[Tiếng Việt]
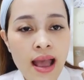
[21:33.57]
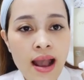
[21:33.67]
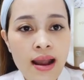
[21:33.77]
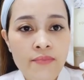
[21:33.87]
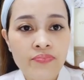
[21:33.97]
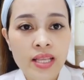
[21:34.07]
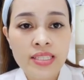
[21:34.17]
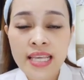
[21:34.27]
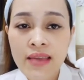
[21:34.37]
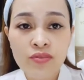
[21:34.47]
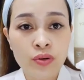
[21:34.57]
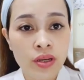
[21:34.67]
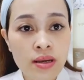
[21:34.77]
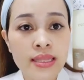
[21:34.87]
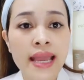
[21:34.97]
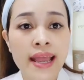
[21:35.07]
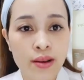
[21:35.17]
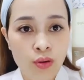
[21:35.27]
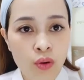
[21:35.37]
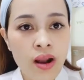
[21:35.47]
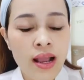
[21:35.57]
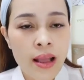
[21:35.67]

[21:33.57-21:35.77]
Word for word: um, chị em phụ nữ ở tại Hàn Quốc